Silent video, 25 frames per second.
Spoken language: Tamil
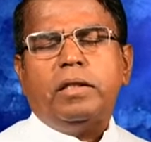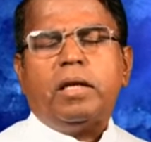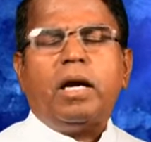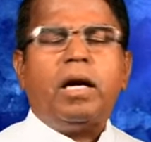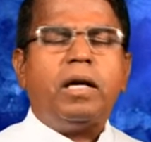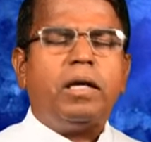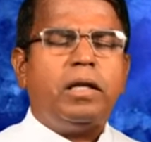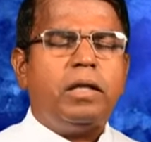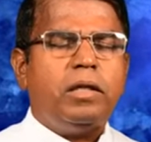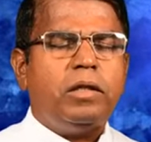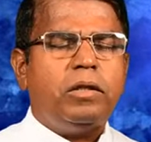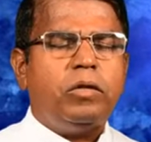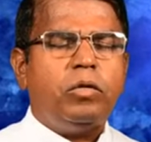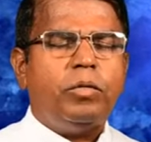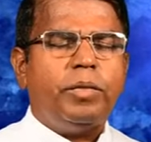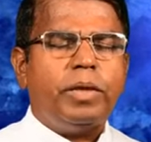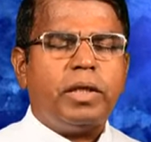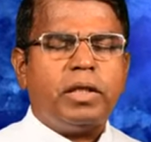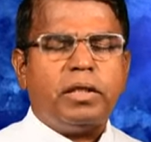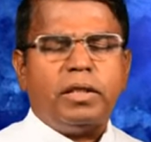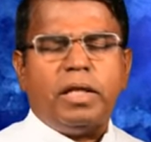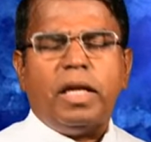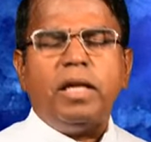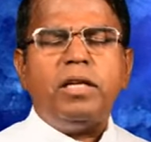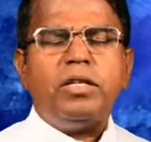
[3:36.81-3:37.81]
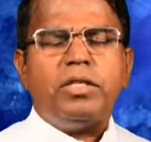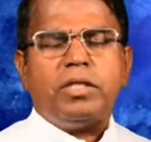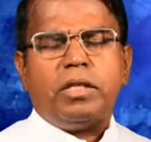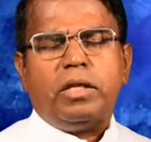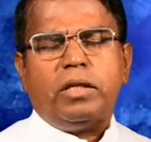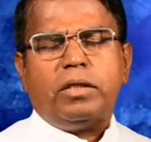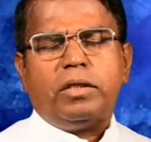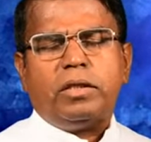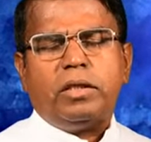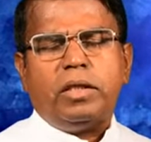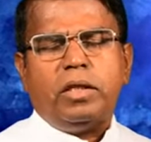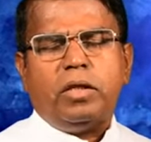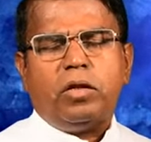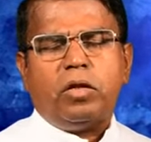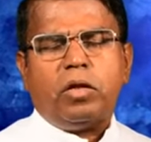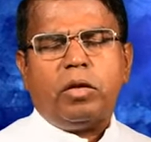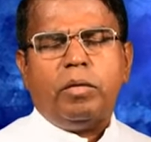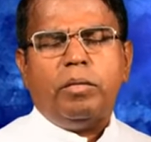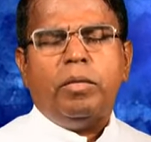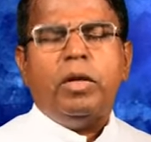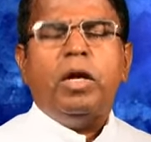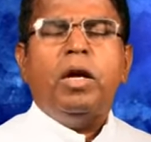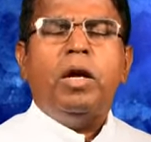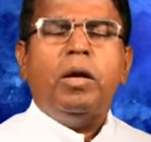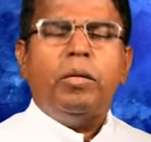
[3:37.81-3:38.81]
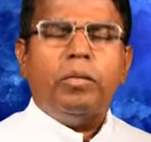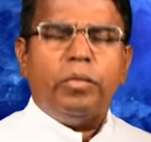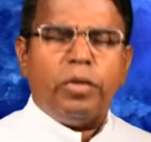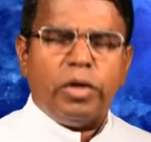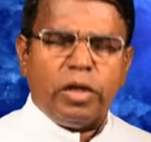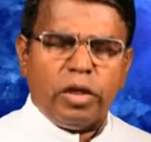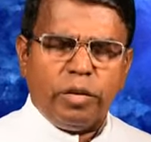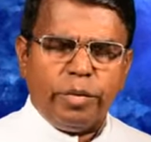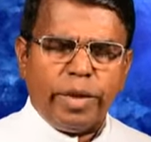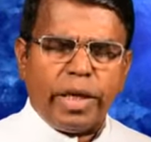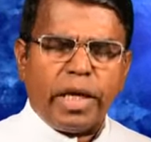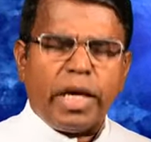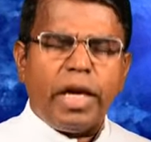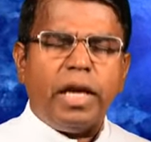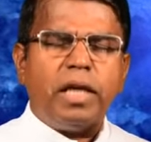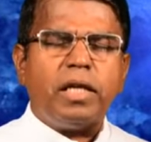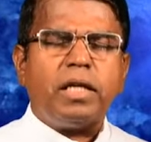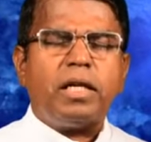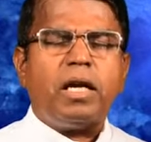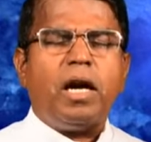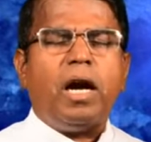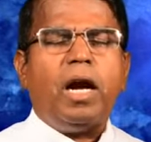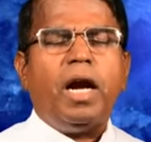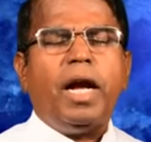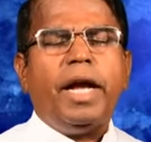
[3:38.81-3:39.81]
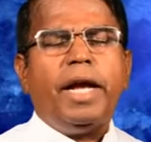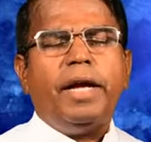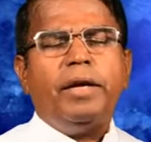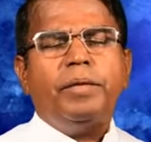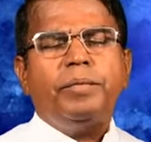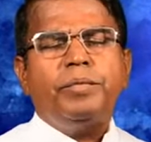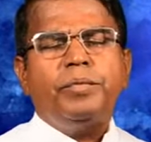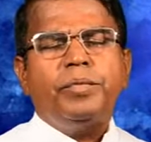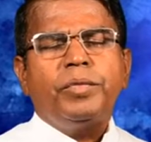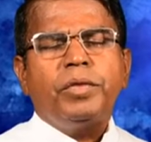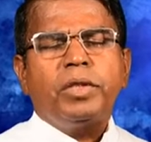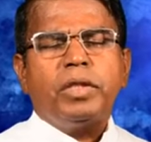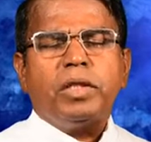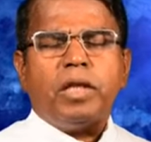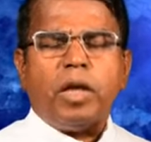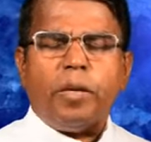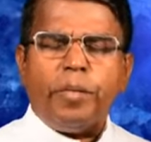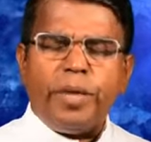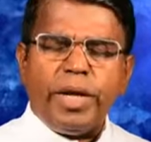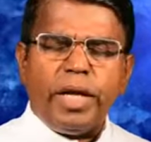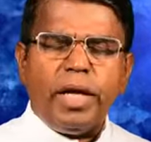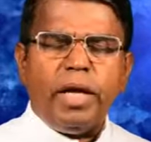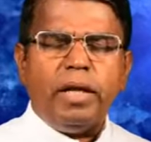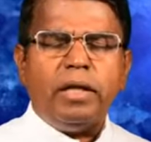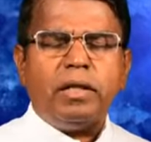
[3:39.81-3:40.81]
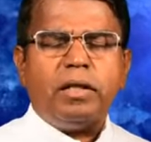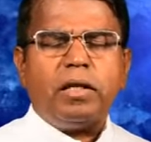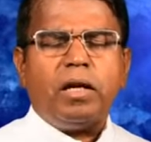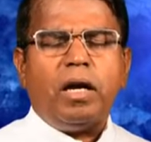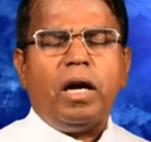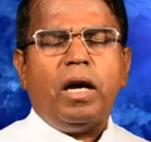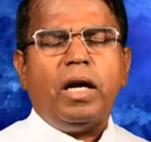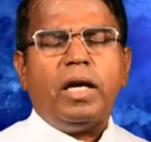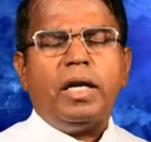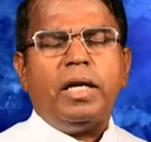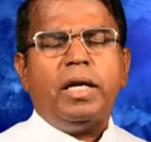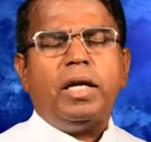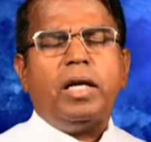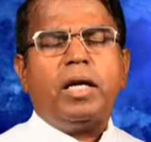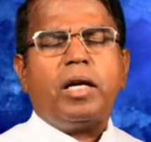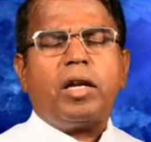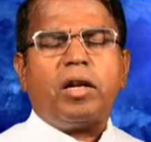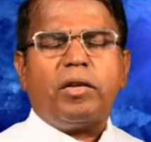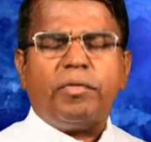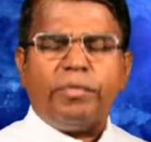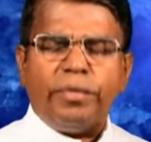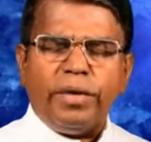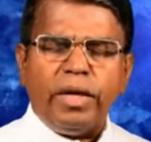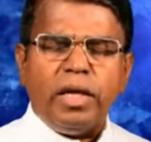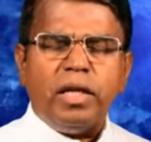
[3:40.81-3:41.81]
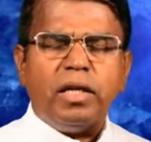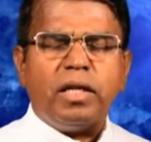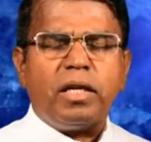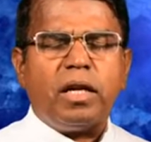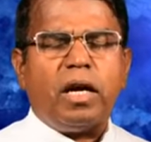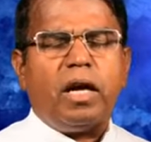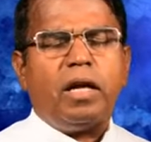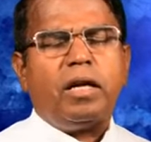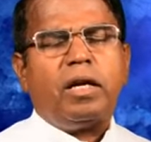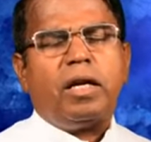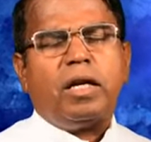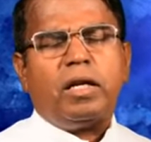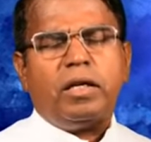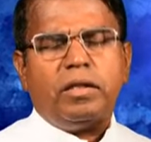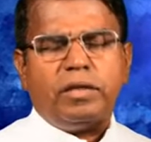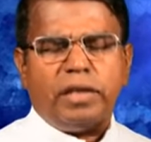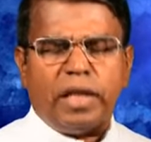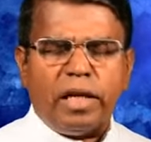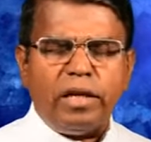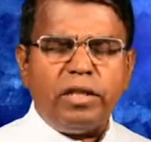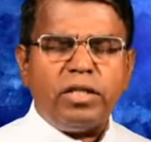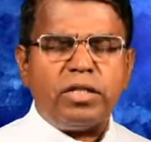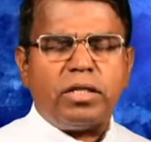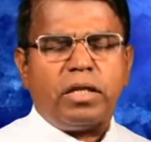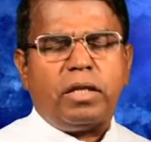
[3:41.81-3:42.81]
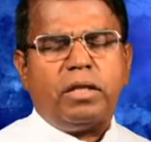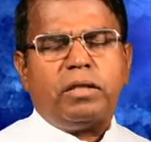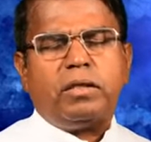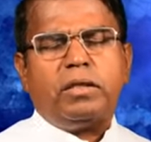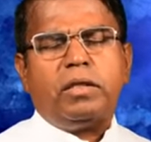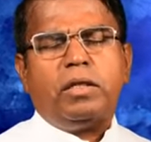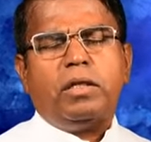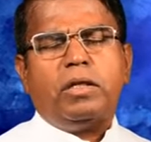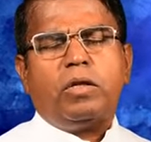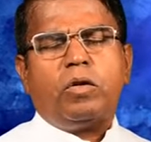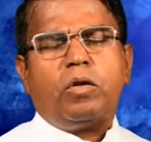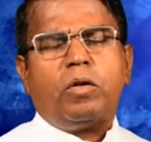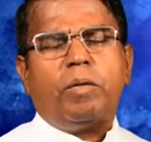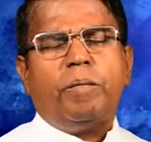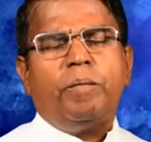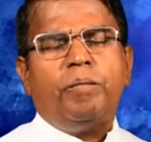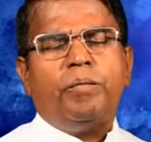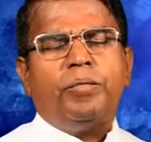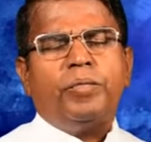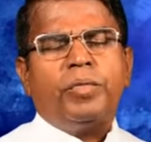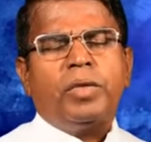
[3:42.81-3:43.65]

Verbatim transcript: நாங்கள் உமக்கு நன்றி செலுத்துகின்றோம் புனித மிக்கேலுக்காக கப்ரியலுக்காக ரஃபேலுக்காக நாங்கள் நன்றி செலுத்துகின்றோம்